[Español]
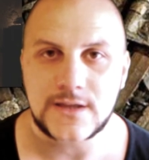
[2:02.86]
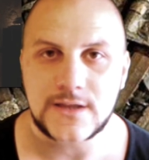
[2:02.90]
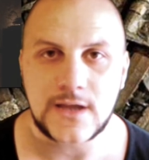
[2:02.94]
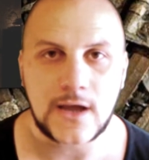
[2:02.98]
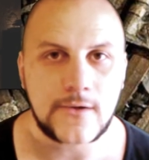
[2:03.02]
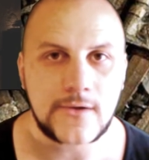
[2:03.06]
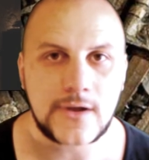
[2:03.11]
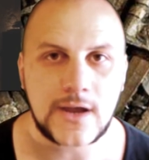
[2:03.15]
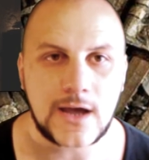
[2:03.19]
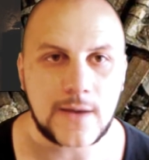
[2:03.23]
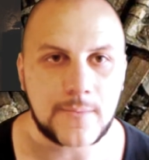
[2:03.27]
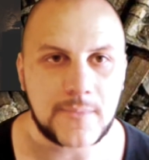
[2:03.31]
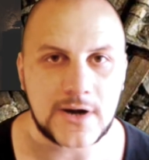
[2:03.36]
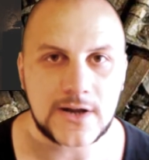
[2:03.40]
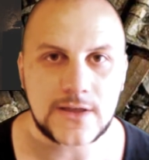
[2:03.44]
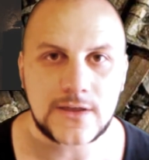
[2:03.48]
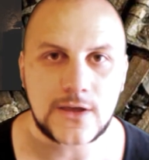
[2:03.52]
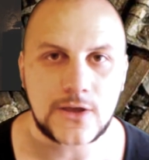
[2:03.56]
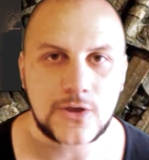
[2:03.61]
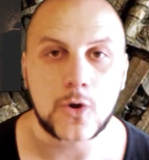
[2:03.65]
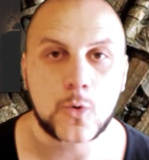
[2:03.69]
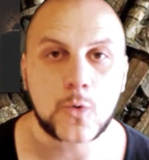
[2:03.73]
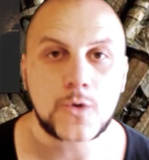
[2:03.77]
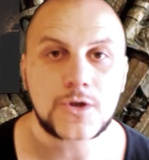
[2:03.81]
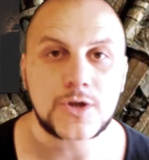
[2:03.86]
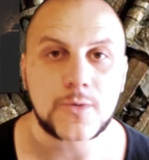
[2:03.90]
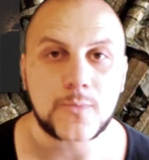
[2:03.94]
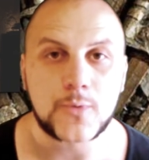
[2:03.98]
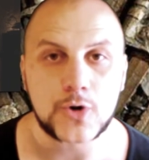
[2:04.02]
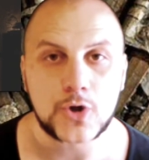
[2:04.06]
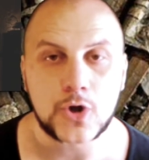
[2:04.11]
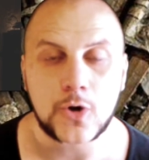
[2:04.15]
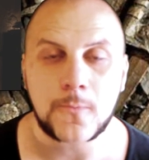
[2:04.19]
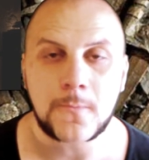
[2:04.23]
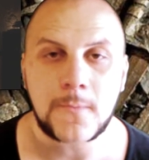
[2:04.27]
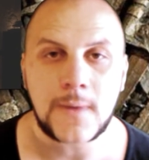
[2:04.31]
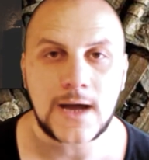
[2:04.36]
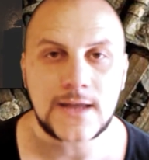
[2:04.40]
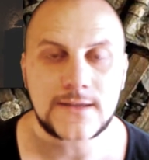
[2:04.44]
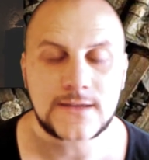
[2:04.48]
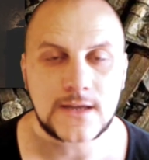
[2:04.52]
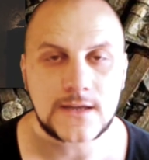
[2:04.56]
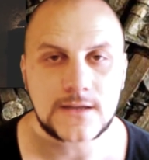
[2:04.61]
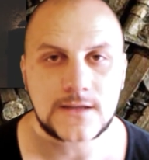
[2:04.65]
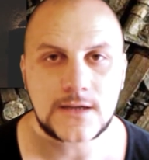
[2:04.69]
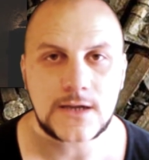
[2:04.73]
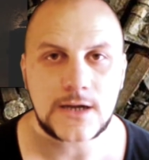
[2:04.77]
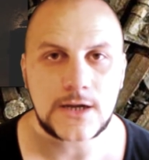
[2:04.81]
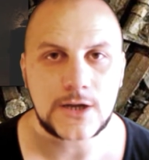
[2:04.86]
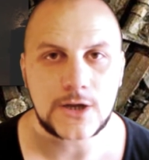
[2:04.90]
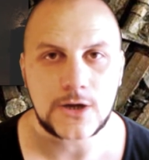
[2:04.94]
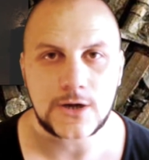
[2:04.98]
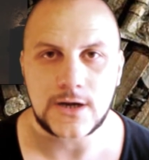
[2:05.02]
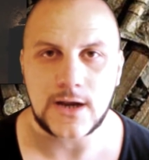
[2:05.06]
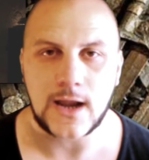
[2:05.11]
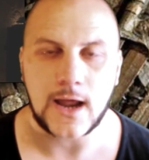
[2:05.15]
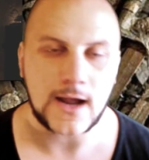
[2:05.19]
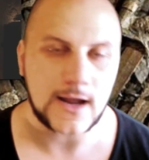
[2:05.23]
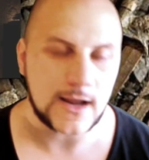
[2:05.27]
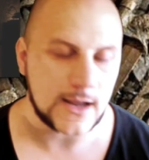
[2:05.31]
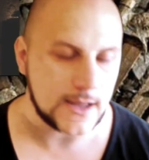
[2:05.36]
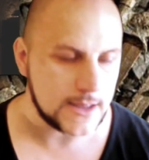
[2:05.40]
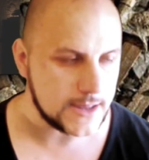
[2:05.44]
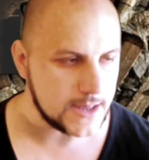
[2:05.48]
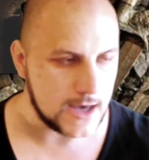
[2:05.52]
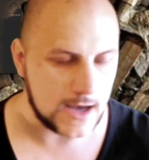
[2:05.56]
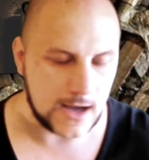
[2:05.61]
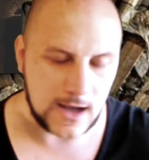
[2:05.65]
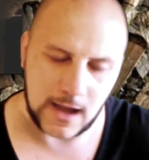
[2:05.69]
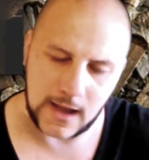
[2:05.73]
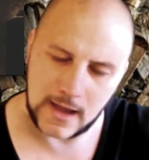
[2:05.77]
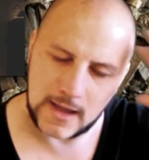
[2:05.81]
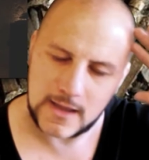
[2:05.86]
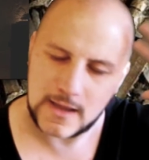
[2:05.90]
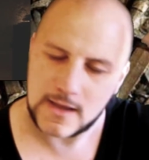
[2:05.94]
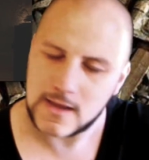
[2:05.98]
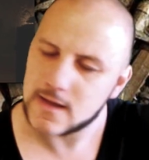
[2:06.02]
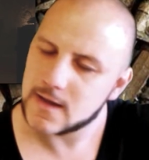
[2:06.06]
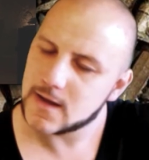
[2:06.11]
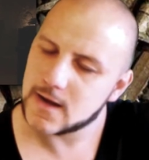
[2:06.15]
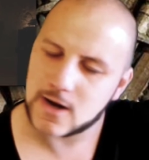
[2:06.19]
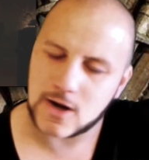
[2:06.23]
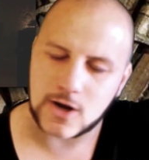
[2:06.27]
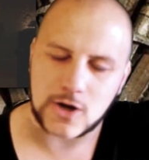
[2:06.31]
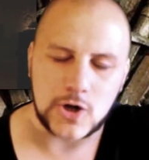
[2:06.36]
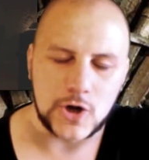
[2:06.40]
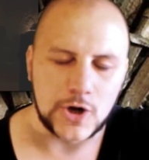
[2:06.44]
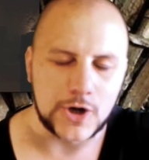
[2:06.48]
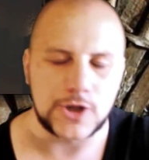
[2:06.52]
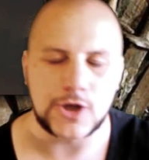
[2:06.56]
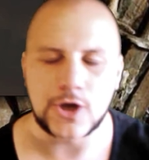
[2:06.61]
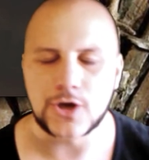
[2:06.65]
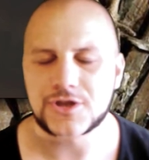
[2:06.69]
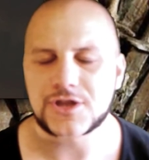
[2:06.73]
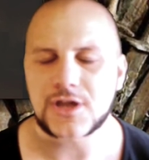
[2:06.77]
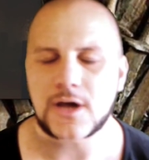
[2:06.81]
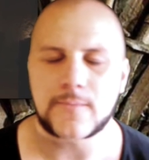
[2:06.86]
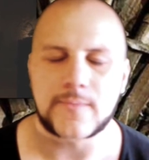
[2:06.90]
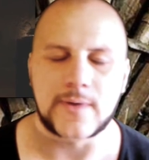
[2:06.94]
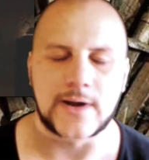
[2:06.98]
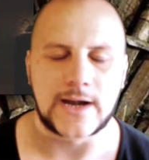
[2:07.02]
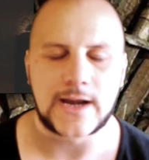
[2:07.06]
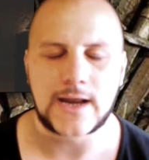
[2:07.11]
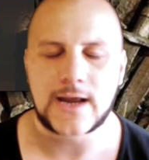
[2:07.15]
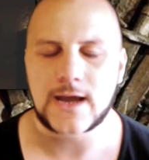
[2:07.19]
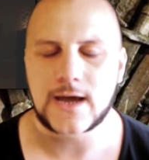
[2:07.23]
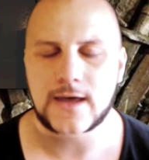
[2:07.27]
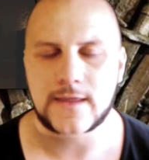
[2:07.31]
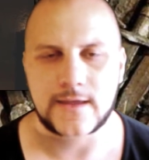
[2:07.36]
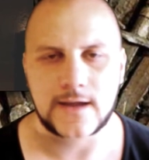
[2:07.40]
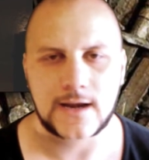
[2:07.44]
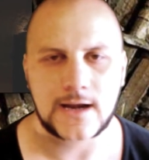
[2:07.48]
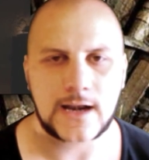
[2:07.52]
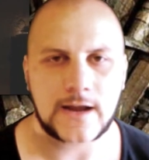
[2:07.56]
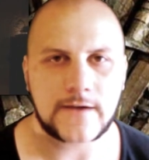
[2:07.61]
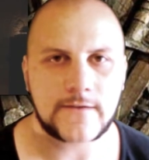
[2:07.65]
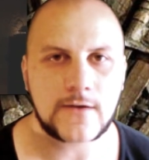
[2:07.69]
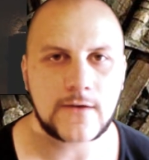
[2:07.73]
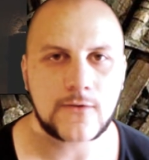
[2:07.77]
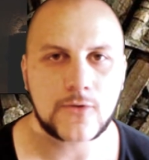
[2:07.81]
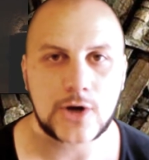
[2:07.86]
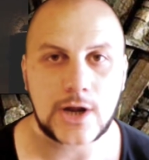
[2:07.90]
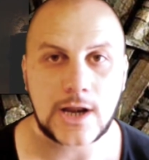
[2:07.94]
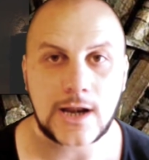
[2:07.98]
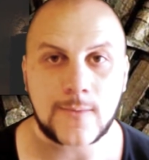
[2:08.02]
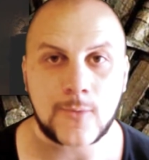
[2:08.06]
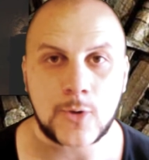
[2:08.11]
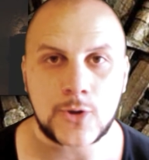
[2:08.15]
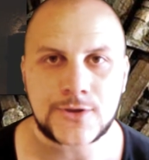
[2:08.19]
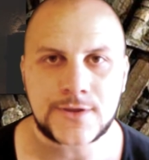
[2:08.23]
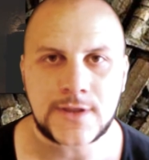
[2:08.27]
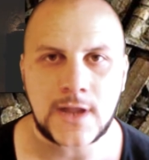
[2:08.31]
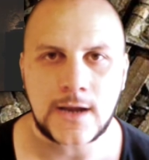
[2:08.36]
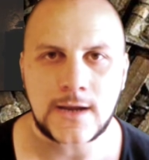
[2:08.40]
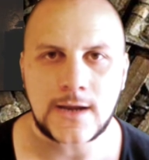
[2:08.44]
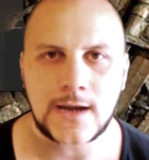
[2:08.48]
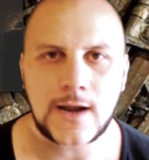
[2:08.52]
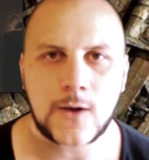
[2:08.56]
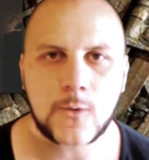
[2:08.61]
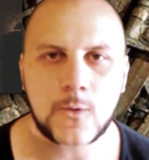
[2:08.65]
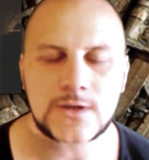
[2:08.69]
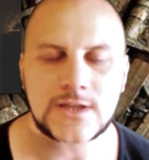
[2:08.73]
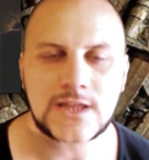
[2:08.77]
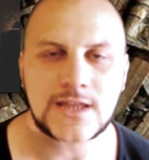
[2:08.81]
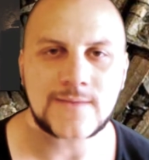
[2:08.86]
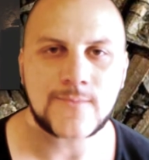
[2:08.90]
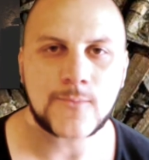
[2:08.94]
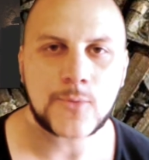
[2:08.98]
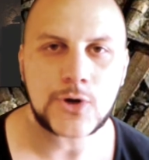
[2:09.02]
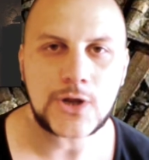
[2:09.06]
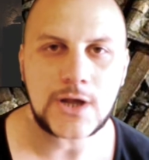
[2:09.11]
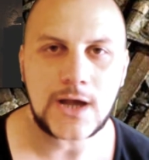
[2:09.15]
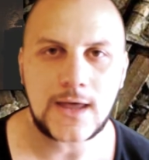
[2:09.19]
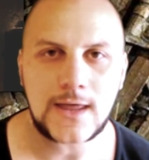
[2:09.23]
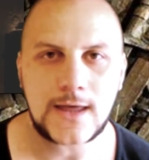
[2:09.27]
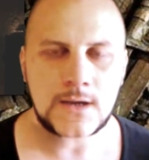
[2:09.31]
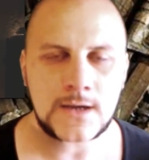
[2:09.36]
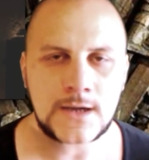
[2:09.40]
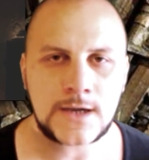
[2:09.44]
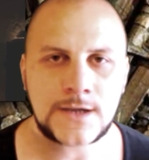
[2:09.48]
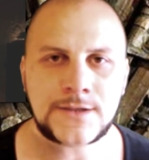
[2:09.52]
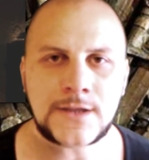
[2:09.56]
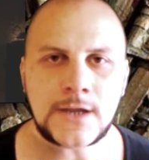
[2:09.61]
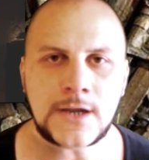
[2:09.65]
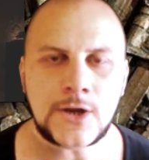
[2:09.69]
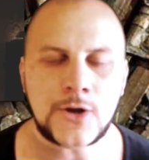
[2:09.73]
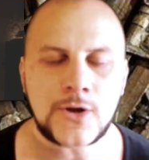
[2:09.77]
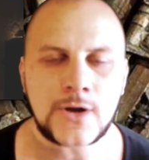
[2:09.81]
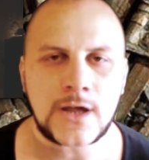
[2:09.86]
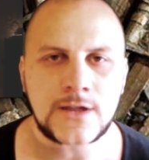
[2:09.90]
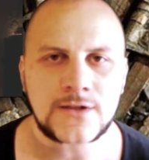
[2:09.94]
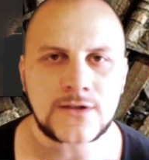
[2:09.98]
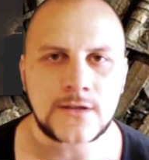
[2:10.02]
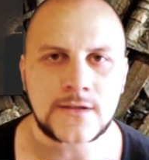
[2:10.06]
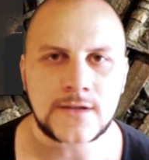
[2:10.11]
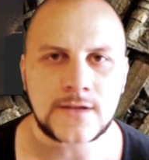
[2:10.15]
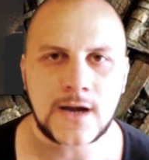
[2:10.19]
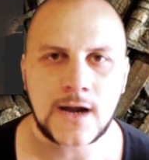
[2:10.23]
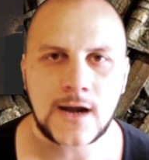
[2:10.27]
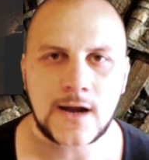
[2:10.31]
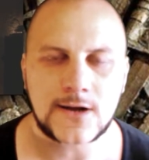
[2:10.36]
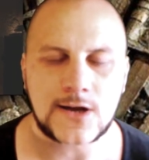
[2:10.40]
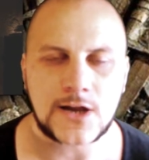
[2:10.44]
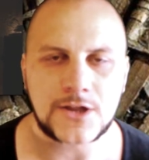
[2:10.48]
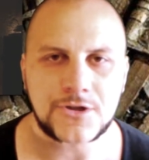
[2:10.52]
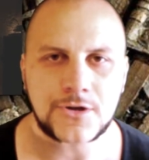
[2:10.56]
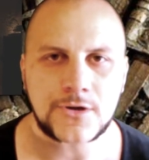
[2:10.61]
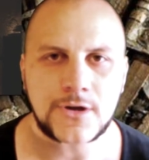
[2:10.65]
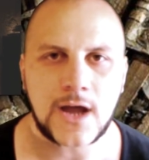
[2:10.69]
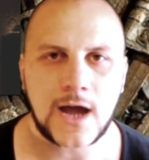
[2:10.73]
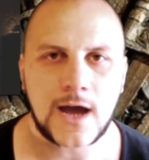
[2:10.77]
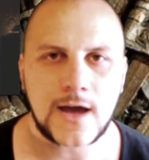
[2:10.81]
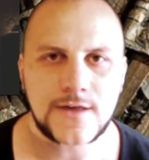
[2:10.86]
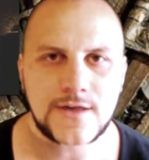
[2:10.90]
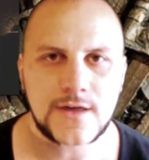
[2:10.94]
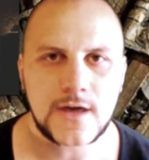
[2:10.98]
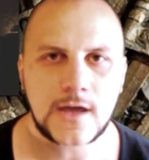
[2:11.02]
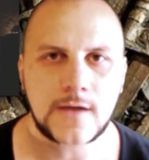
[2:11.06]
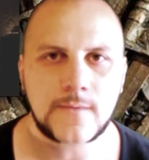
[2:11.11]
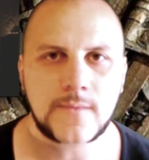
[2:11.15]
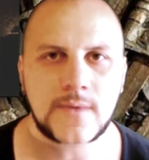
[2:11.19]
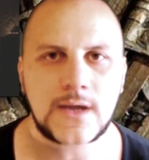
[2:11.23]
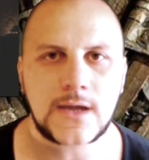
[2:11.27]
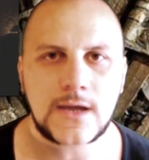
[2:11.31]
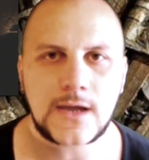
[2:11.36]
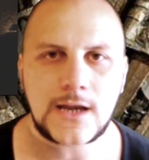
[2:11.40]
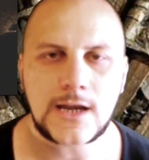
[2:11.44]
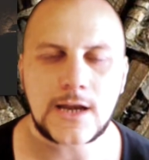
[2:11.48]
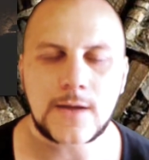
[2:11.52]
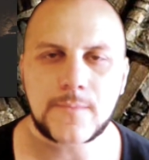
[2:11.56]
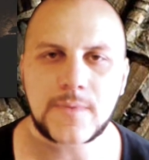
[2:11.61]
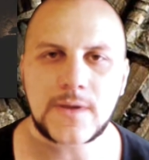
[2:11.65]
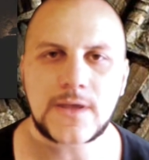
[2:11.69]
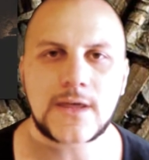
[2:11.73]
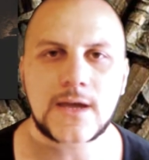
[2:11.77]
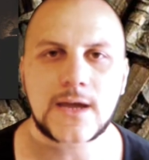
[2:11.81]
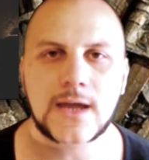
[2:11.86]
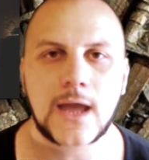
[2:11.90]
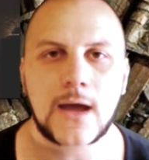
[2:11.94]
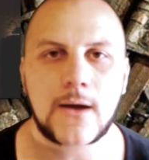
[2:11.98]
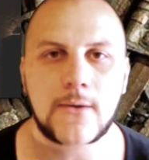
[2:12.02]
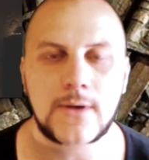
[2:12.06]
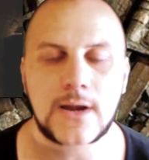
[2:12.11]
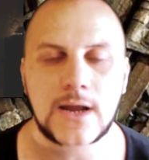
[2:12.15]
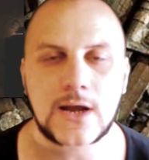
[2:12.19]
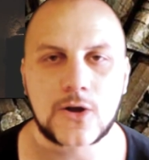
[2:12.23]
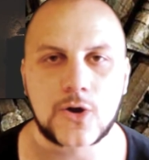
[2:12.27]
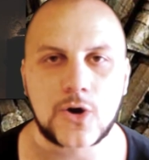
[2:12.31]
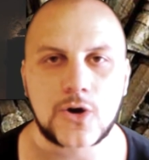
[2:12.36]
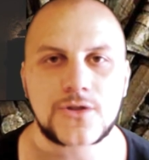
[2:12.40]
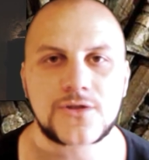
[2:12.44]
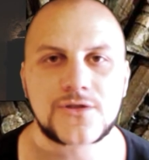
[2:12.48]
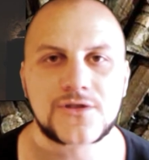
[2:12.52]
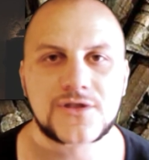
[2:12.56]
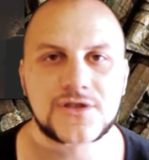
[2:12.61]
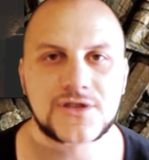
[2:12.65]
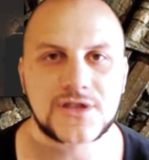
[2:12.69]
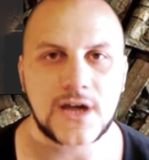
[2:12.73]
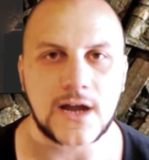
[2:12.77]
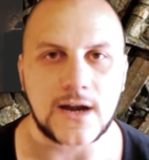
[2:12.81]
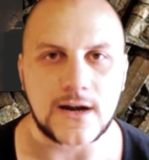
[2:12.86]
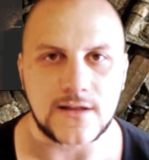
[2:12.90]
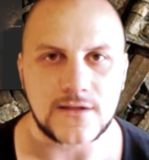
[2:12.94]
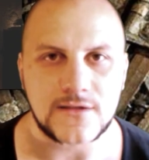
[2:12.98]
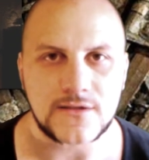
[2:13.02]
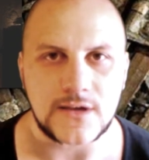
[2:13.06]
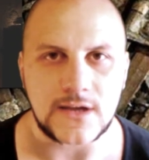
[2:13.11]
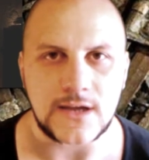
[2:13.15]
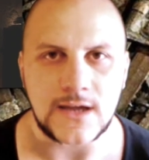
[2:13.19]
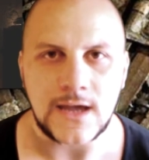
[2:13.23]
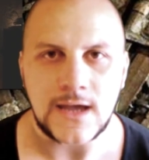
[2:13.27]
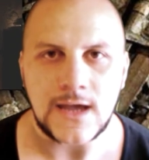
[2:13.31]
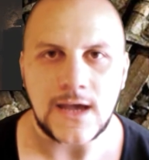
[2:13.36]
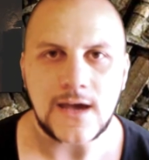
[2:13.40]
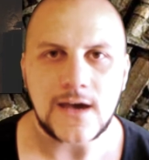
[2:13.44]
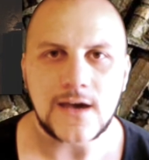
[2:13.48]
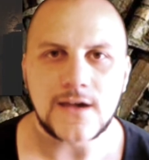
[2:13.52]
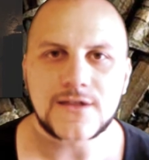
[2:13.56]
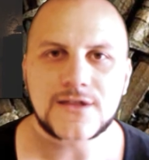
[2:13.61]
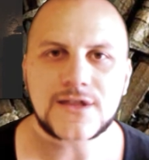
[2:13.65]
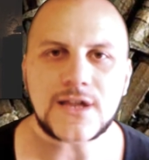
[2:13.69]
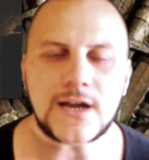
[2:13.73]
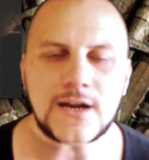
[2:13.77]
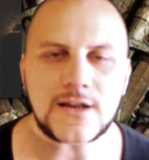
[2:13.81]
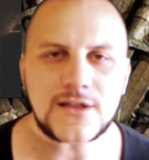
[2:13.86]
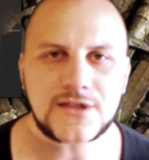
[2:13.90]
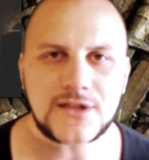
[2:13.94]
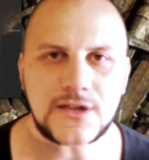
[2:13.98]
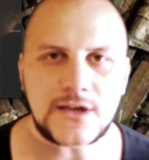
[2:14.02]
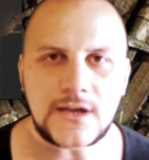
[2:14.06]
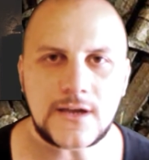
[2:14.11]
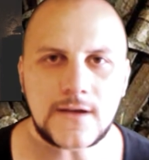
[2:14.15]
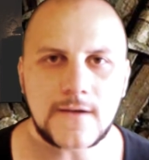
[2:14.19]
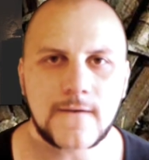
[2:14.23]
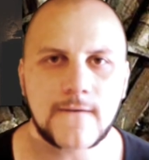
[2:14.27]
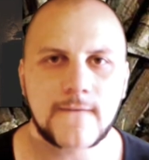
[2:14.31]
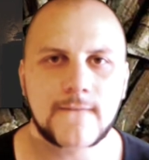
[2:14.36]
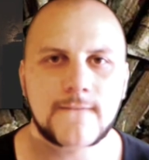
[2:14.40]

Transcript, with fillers: Había perdido el juicio por combate. Tyrion, aquella gloriosa pelea de la víbora y la montaña en la cuarta temporada, y Tyrion hace entrar en razón a Jamie y le pide que hable con Cersei. Cersei